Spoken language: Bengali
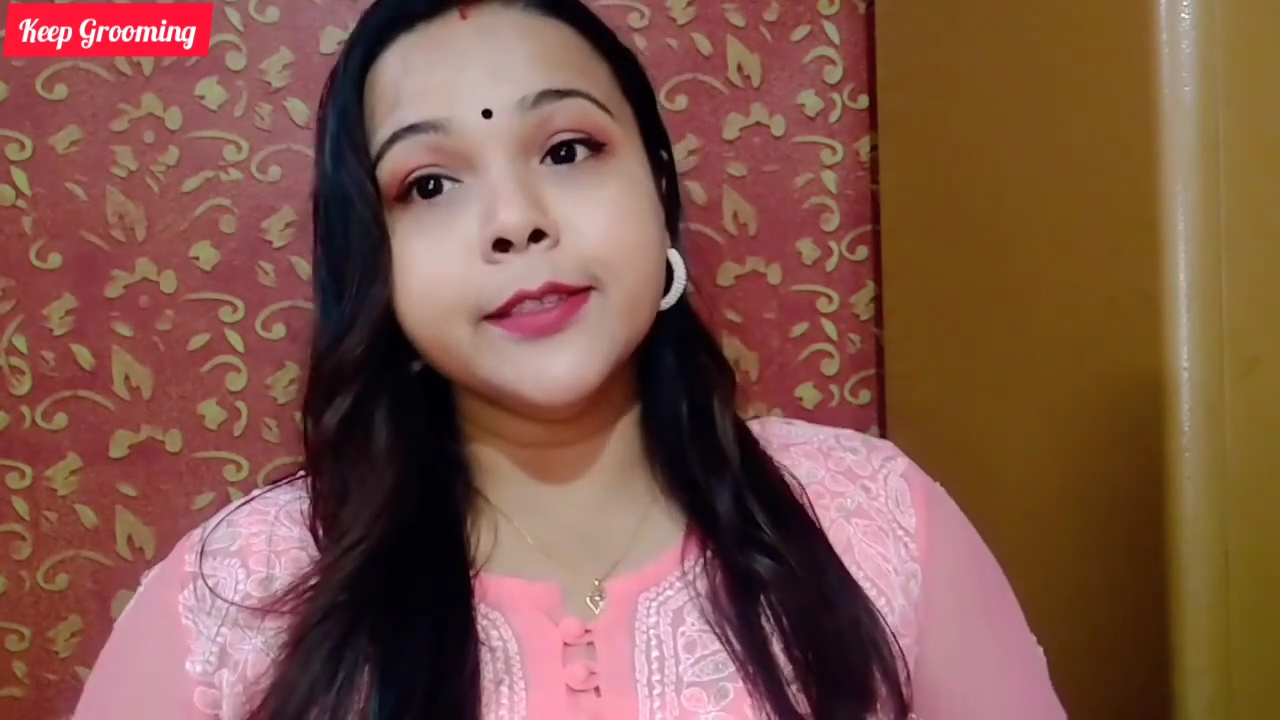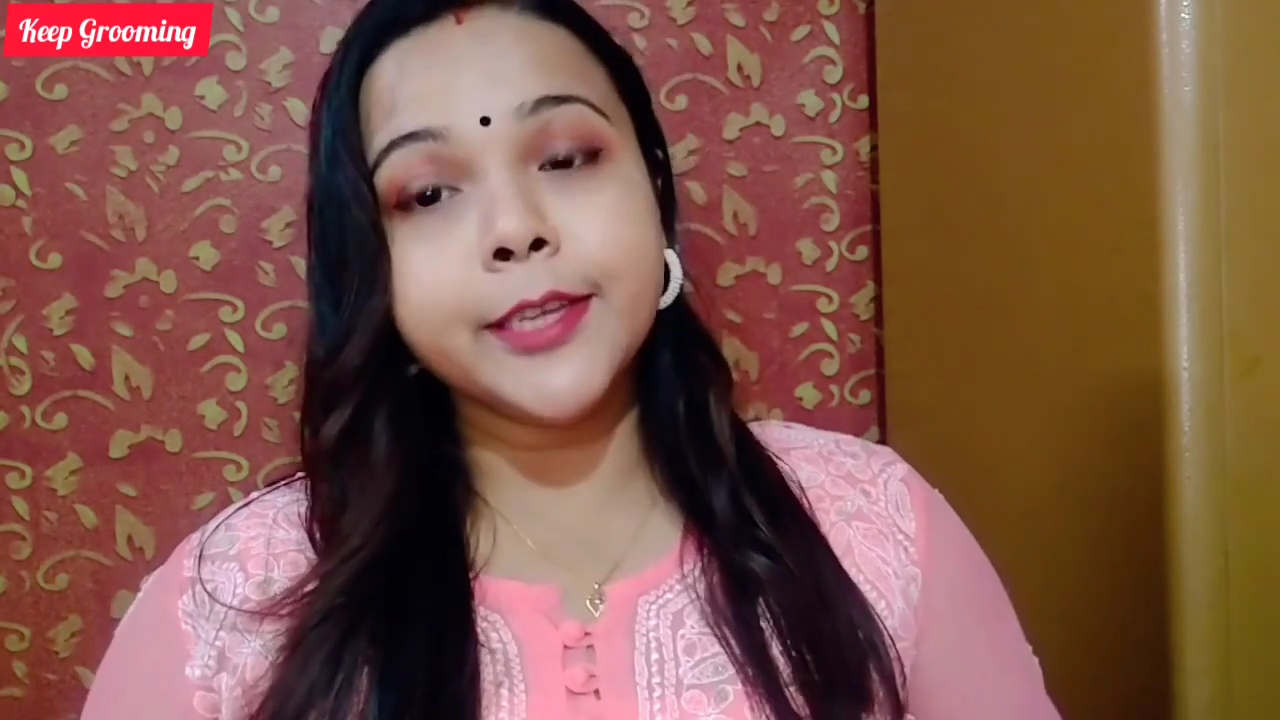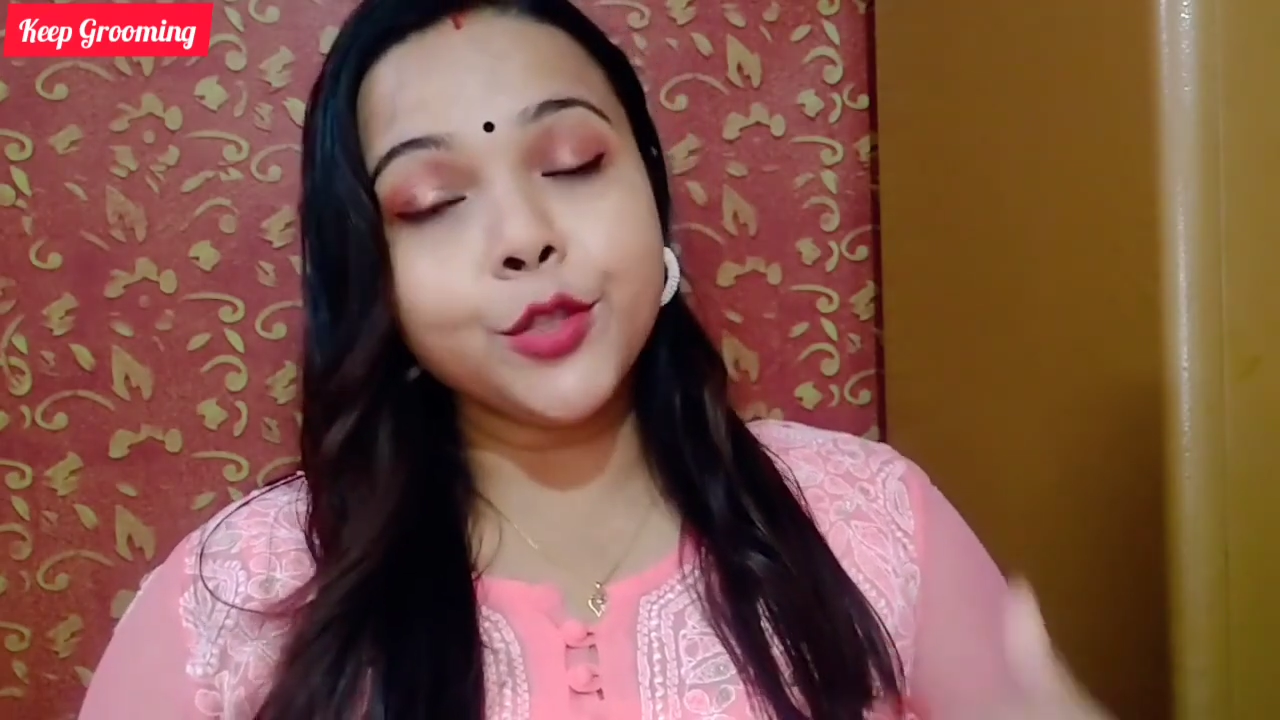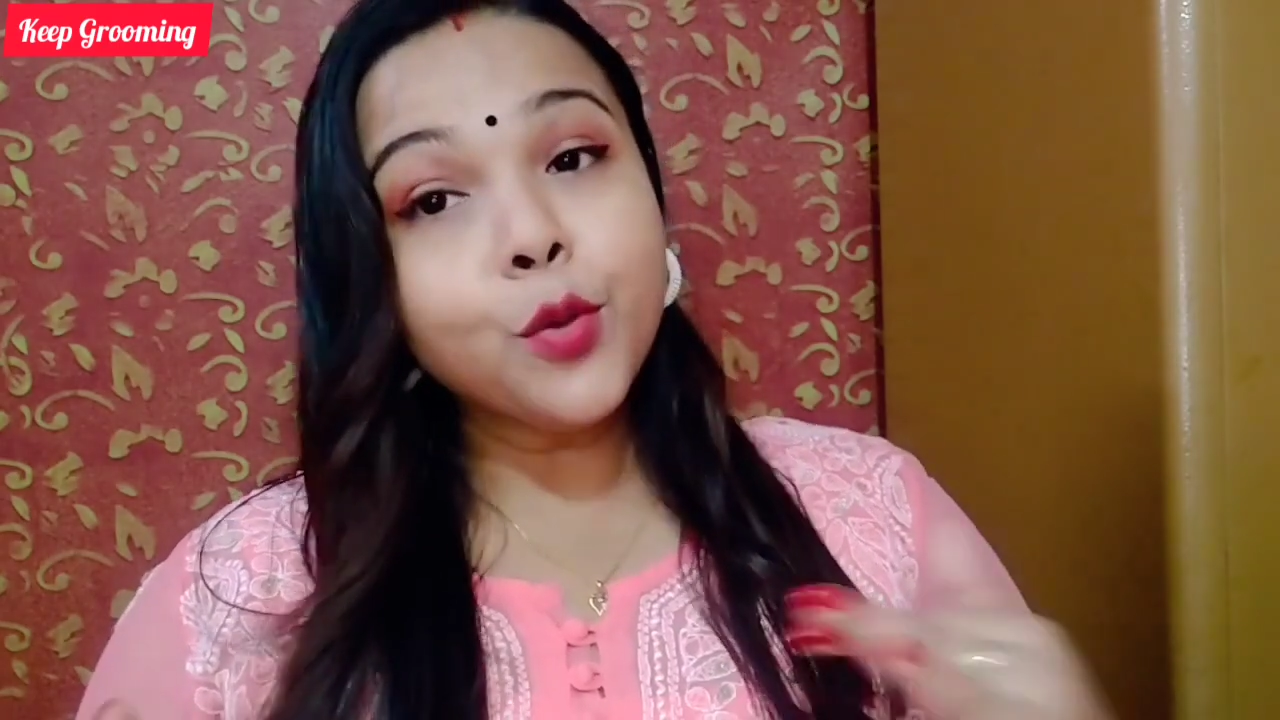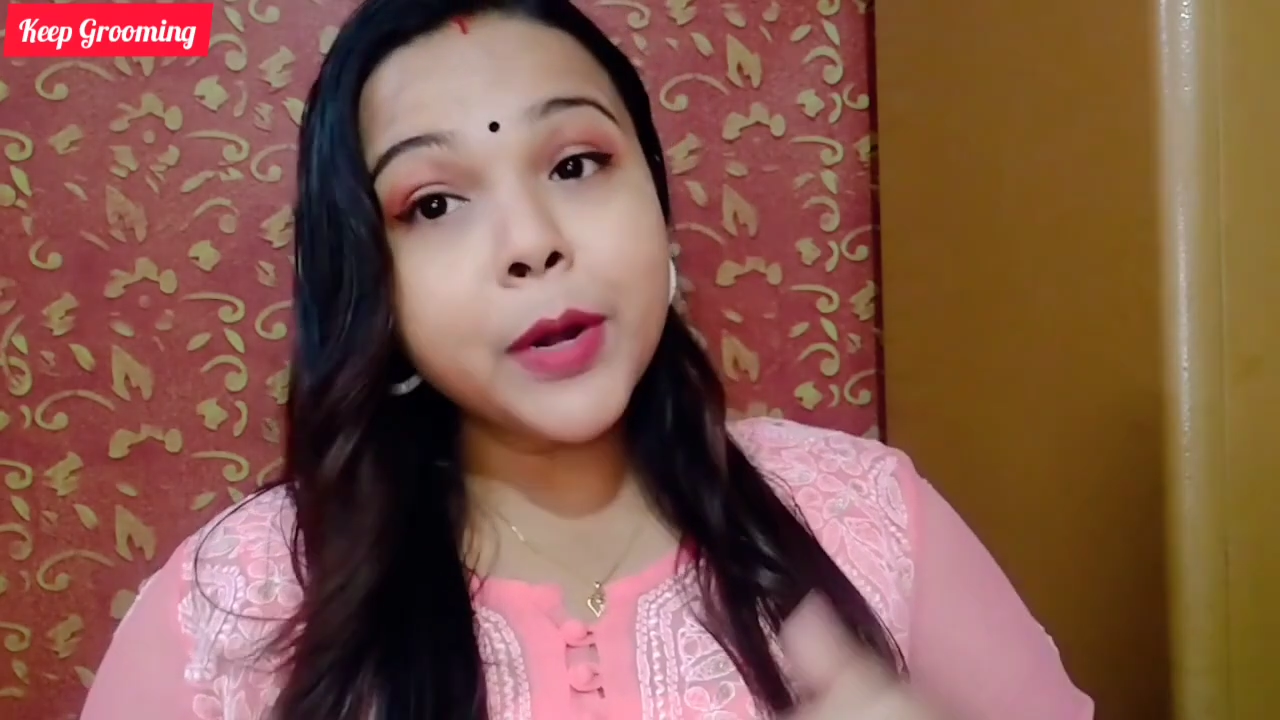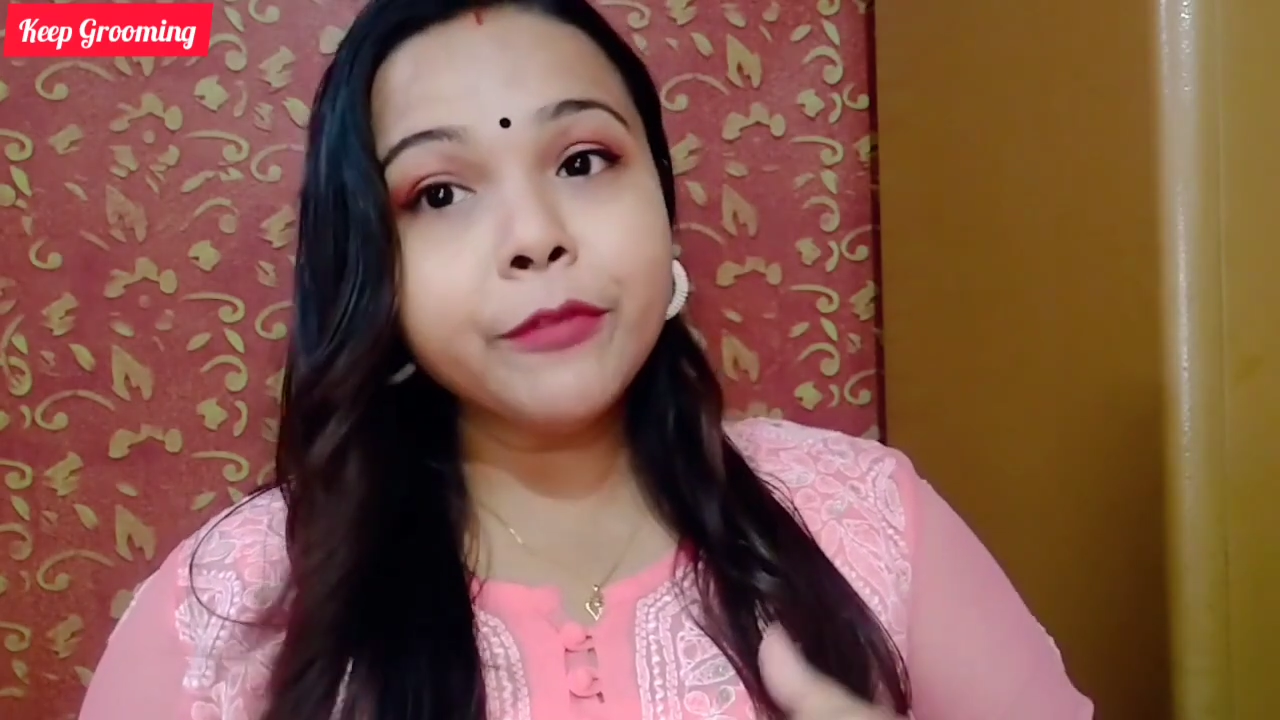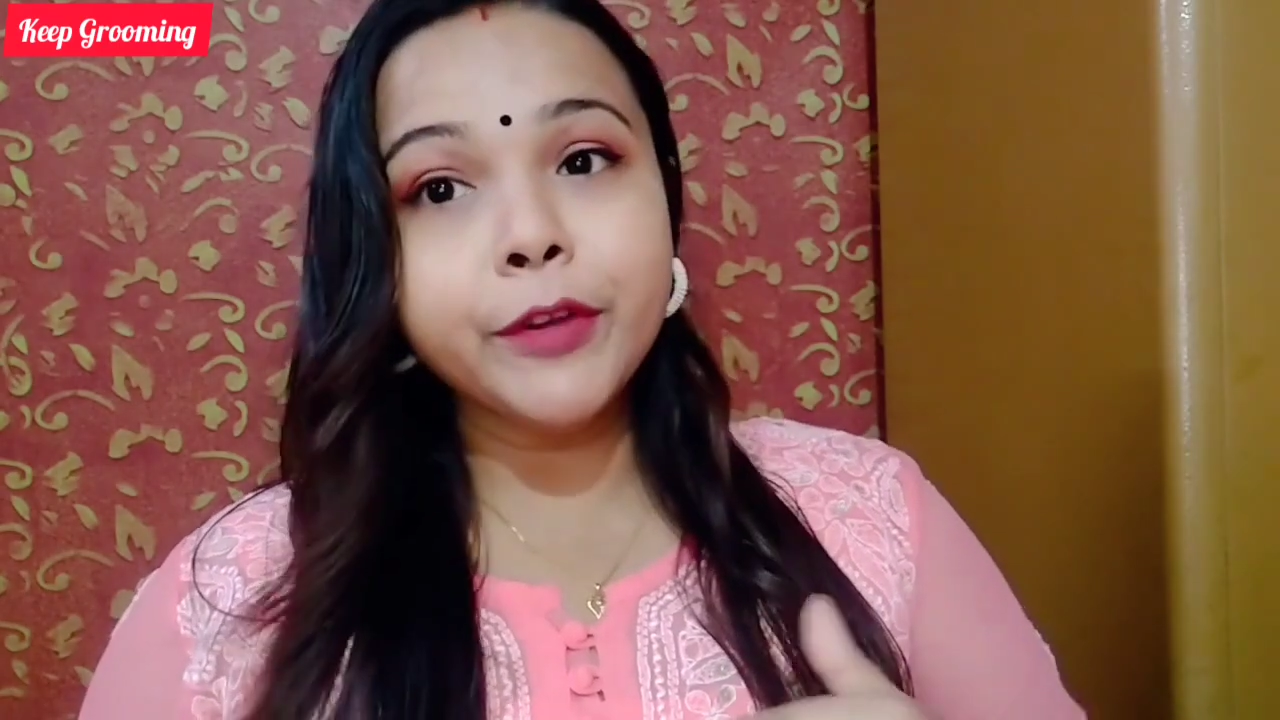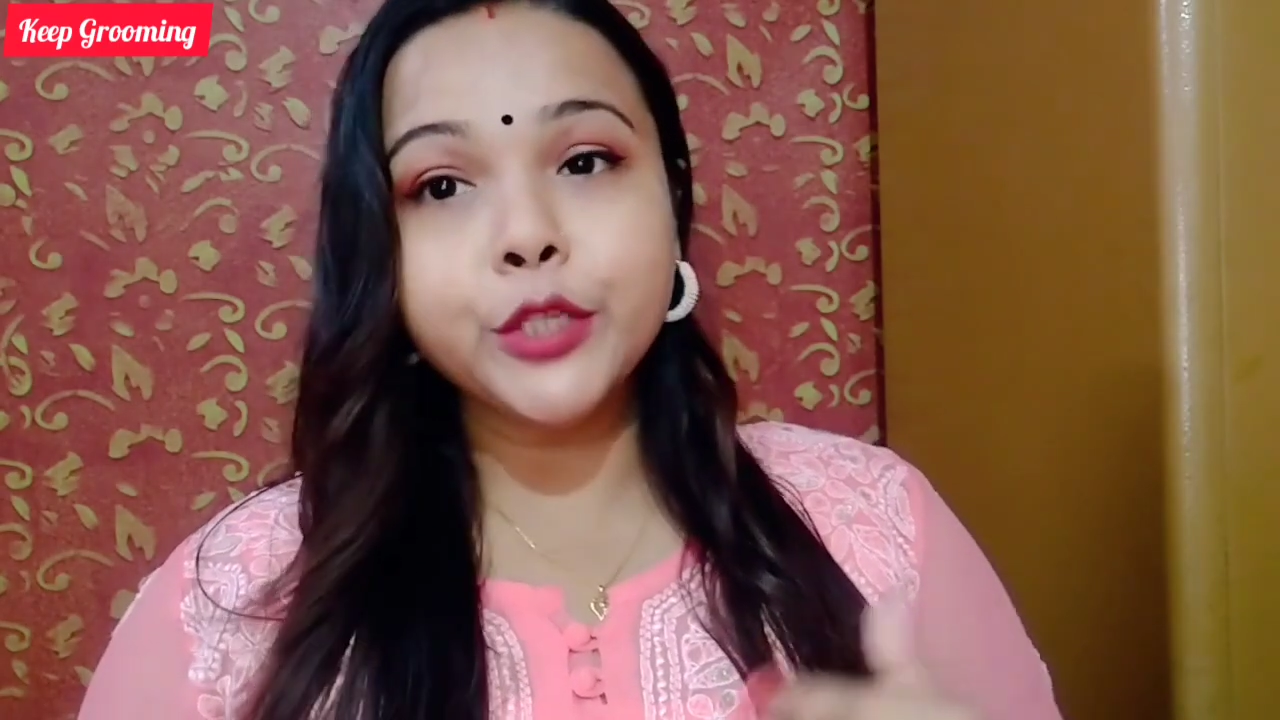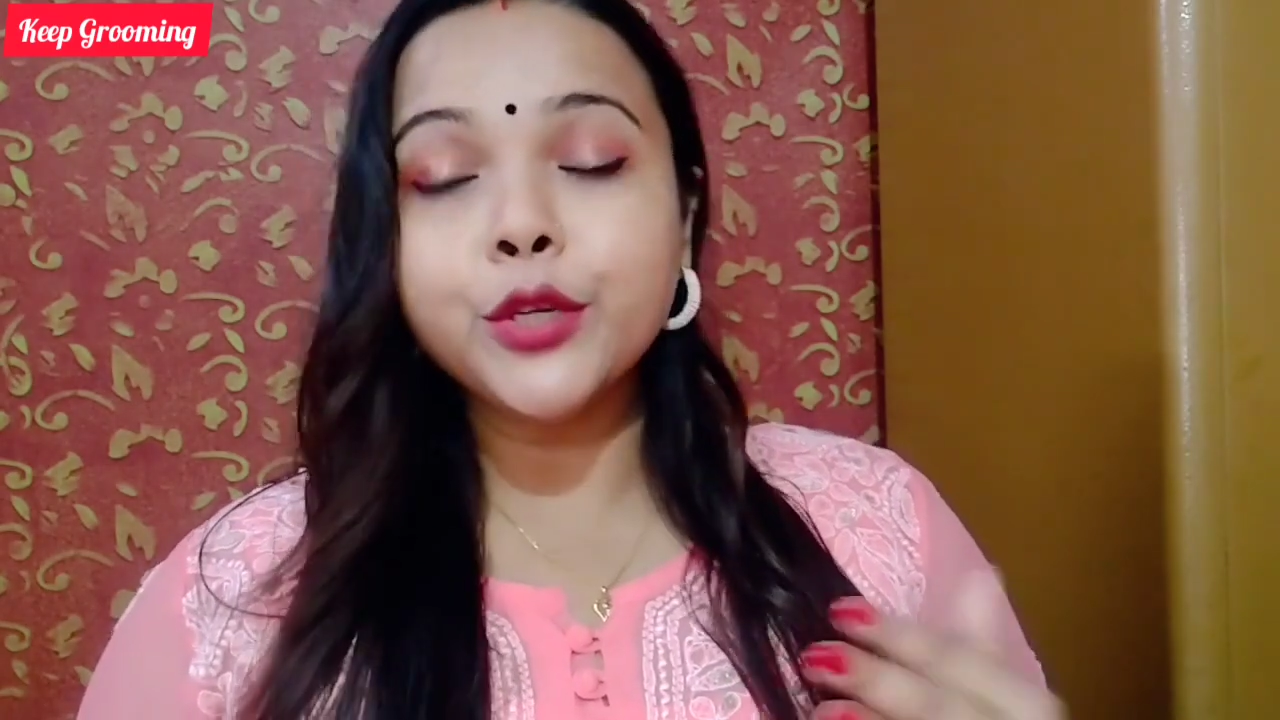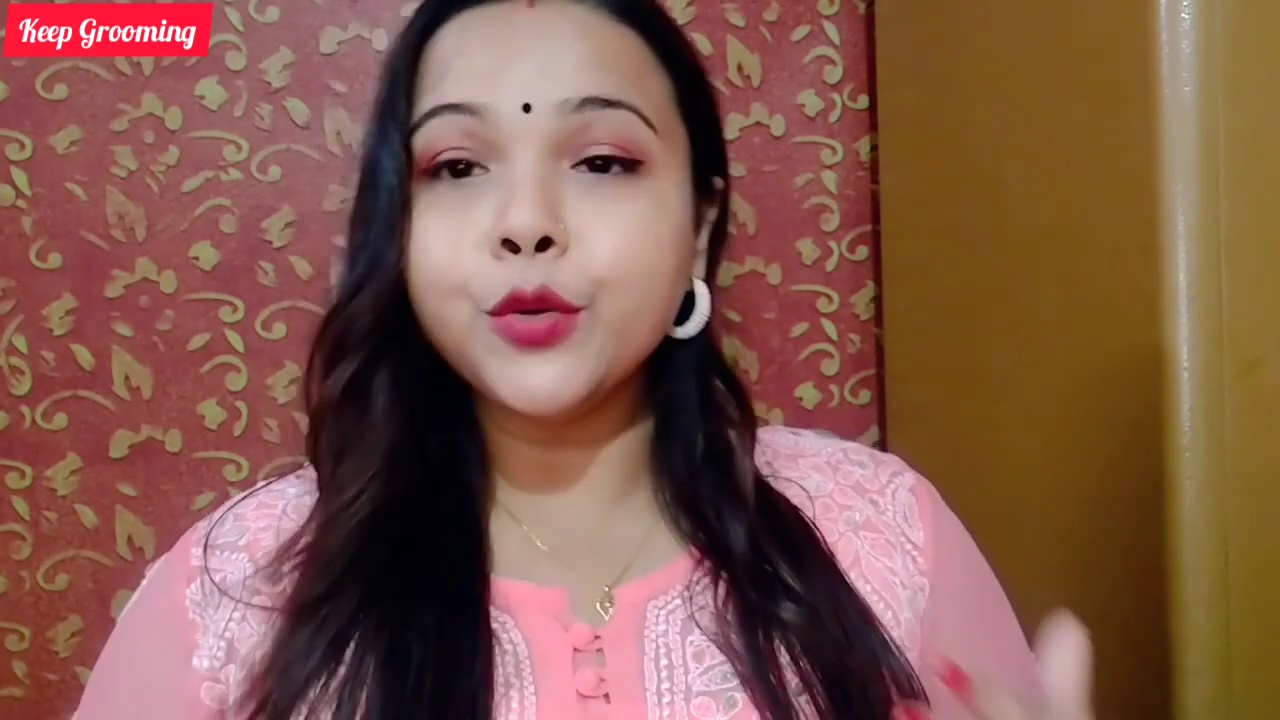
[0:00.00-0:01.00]
যে তোমার
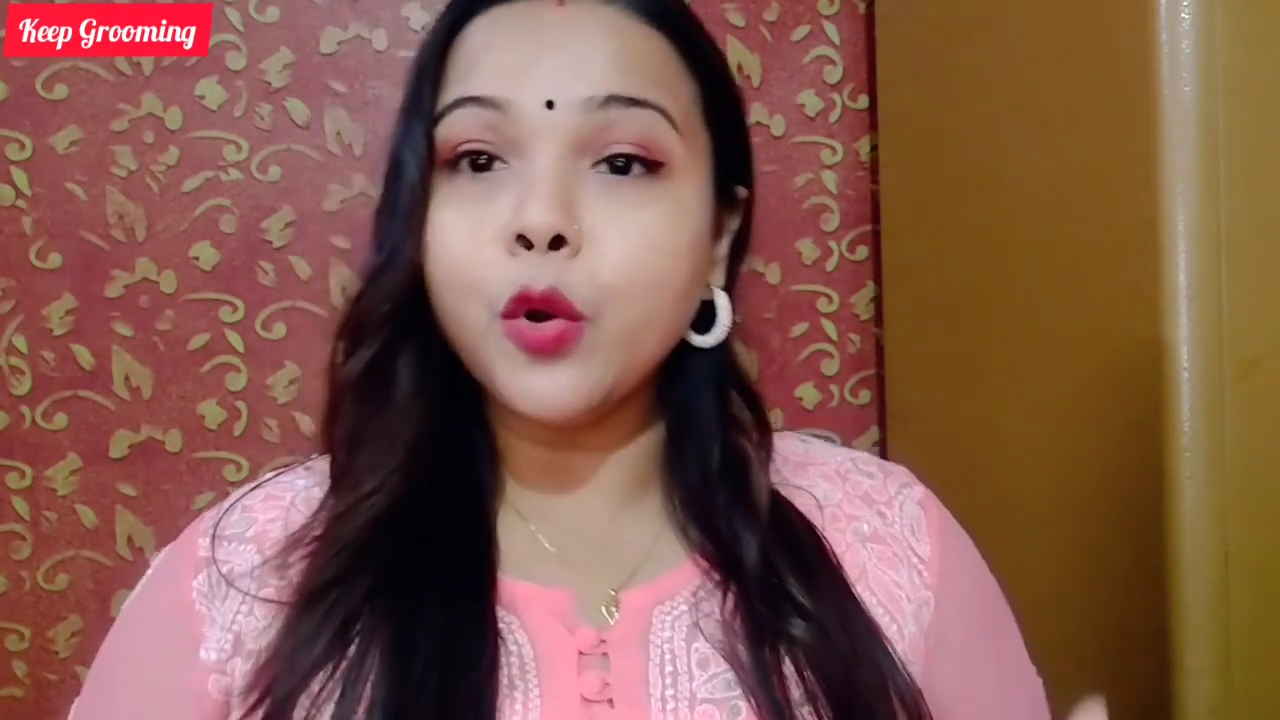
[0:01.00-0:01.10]
ভিডিও